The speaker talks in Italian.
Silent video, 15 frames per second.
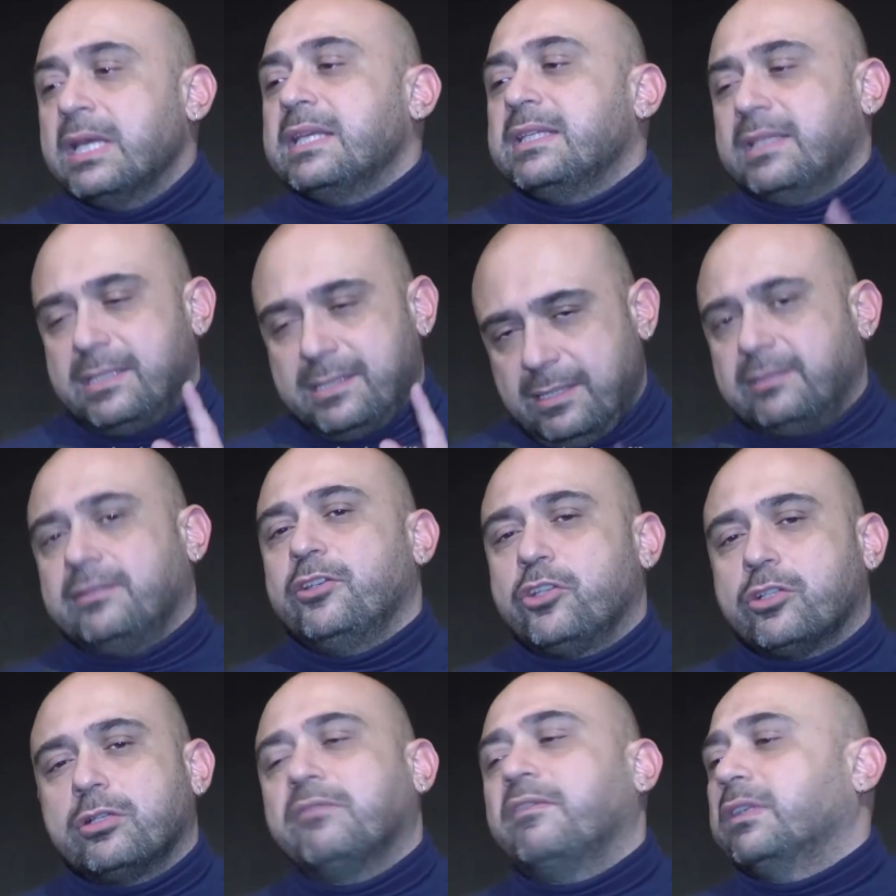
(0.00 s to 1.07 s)
si
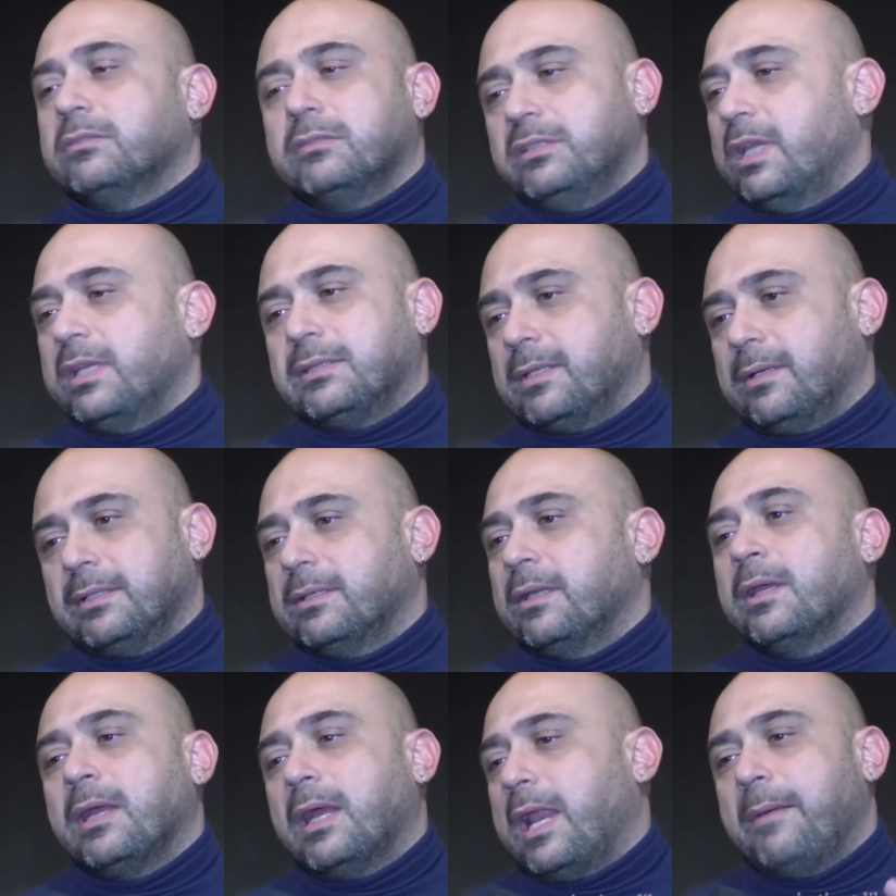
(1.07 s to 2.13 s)
zittiscono vado direttamente
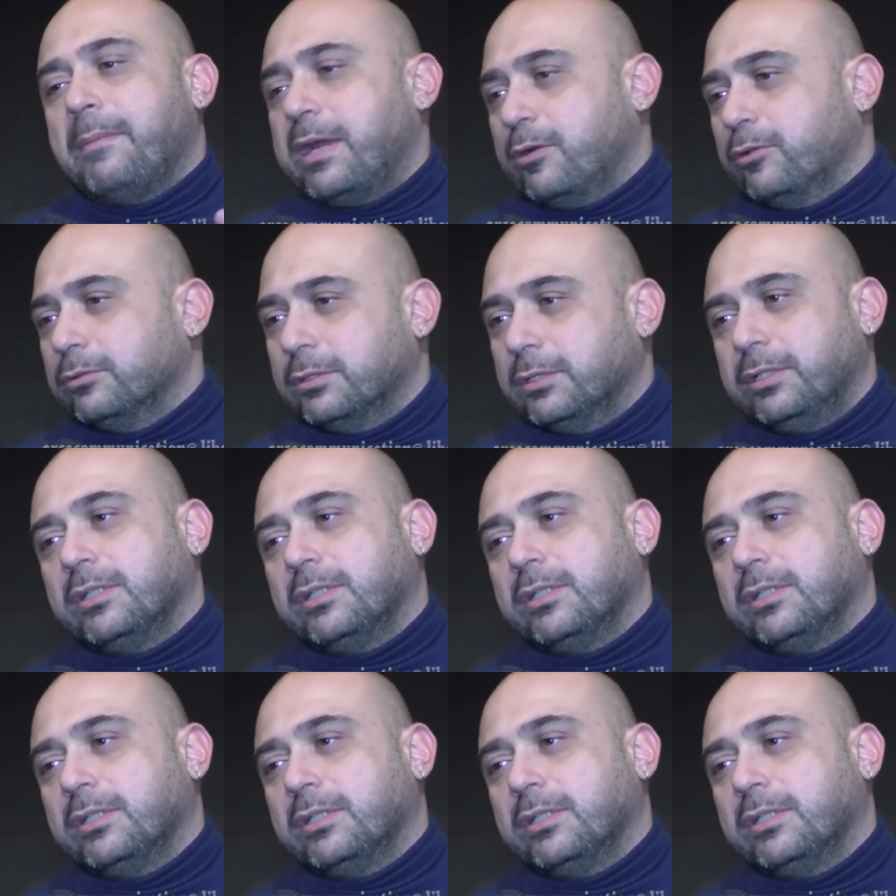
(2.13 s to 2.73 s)
a Maron,